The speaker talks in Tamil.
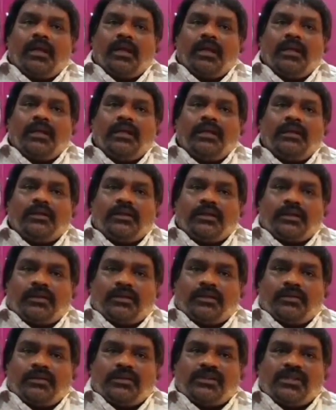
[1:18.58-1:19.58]
இது
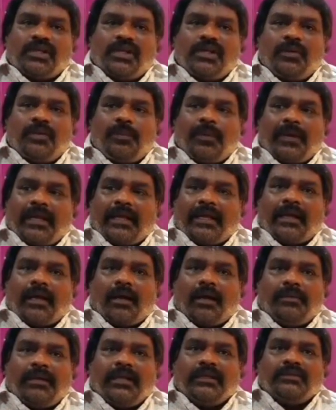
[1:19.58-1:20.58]
செருப்படை
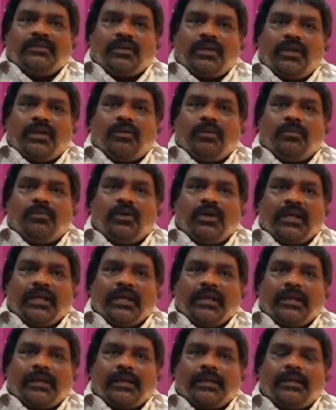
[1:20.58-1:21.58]
அப்படின்னு சொல்லி ஒரு
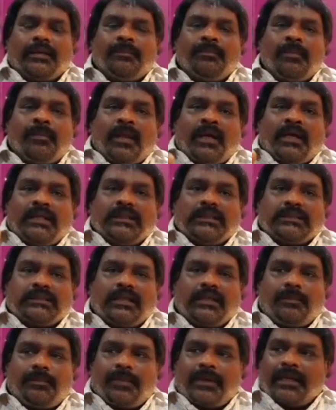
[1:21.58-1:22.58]
மூலிகை இருக்குது இந்த
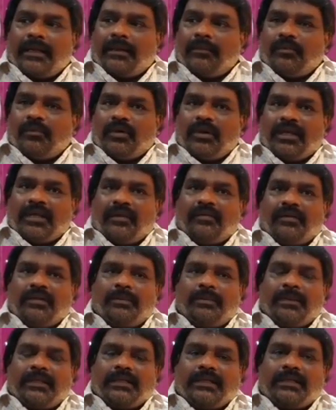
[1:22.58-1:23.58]
செருப்படை மூலிகை
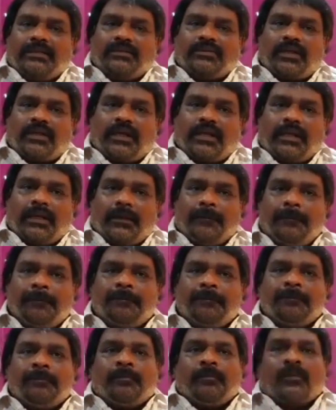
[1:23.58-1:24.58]
வந்து பார்த்தீங்கன்னு சொன்னாக்கா
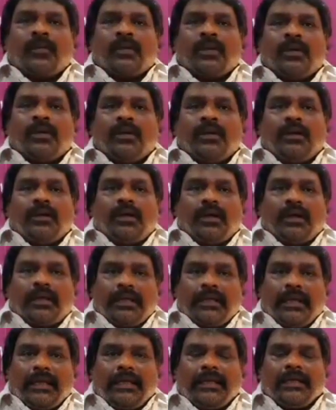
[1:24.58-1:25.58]

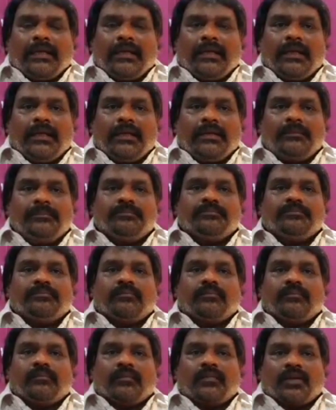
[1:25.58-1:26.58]
ஏரிகளில்
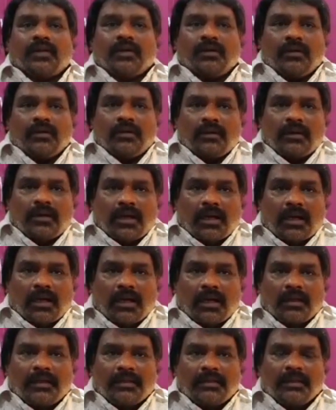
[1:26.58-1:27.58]

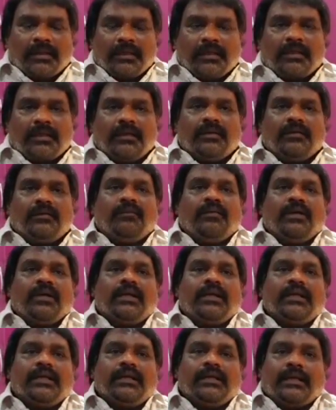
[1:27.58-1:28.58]
காய்ந்த
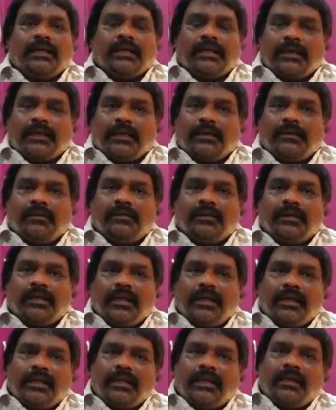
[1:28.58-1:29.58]
வறண்ட நிலங்கள்
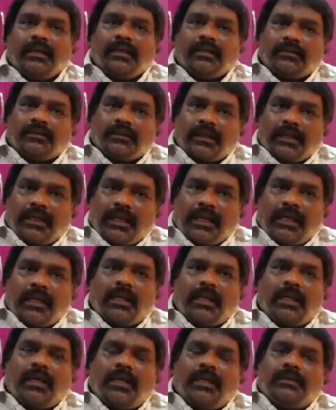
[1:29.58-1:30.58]
ஏரி அதாவது
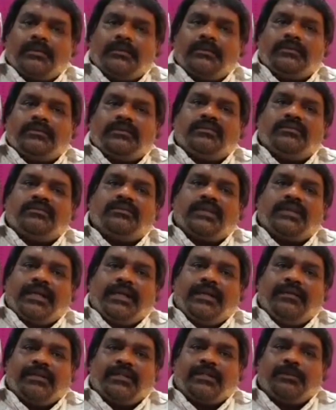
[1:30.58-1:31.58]
ஏரியில்
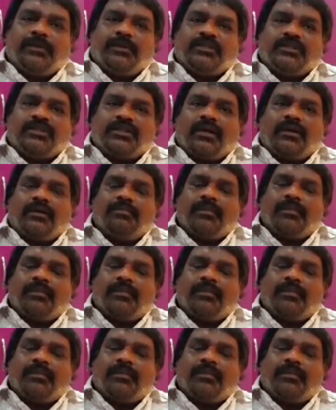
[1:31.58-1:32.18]
தண்ணி வற்றி போச்சுன்னா